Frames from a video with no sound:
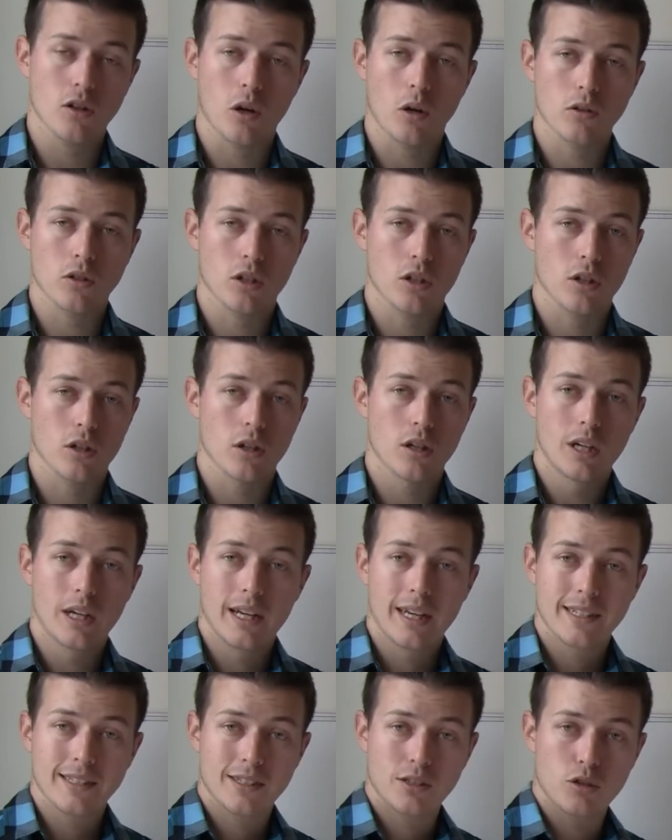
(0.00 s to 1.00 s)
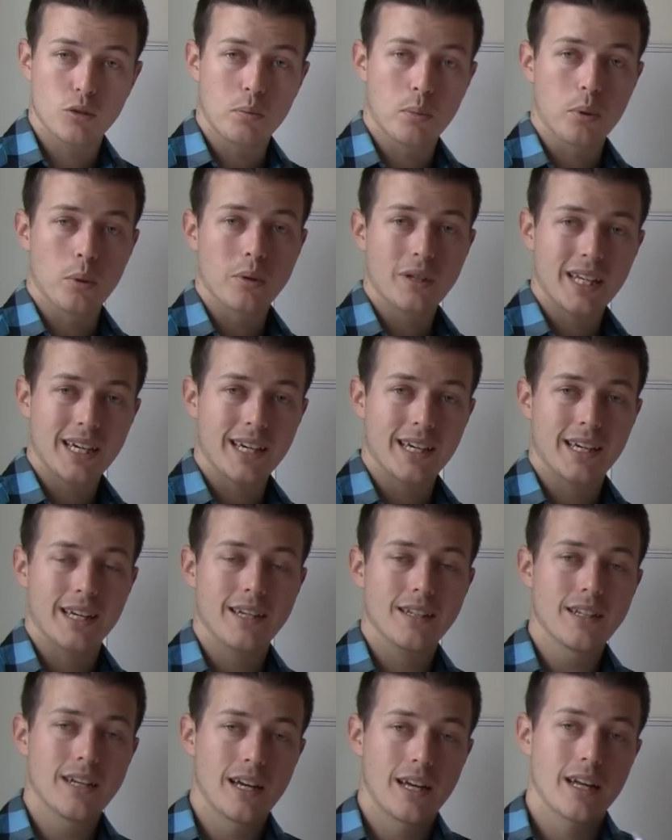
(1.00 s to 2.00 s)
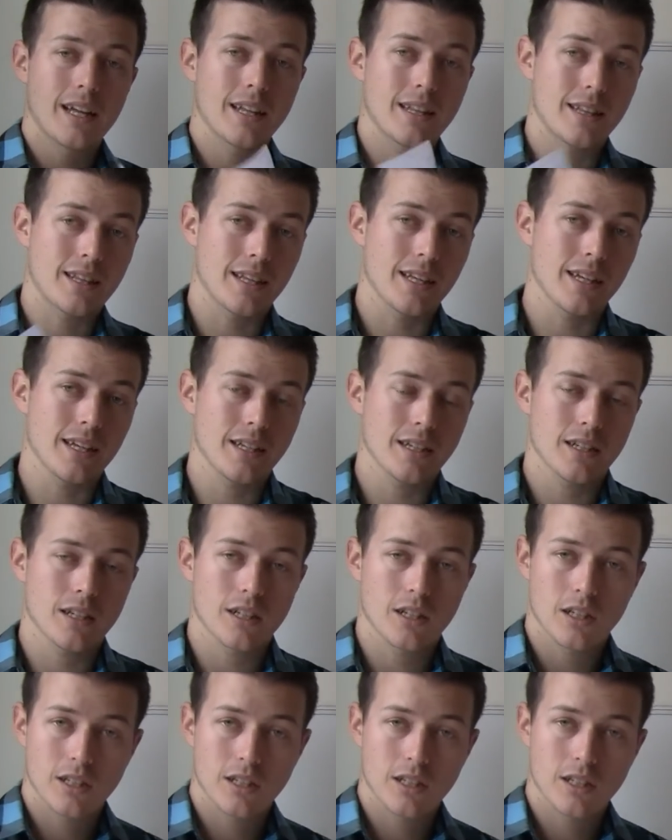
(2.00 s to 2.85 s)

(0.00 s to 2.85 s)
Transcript: Donc, tu peux créer tes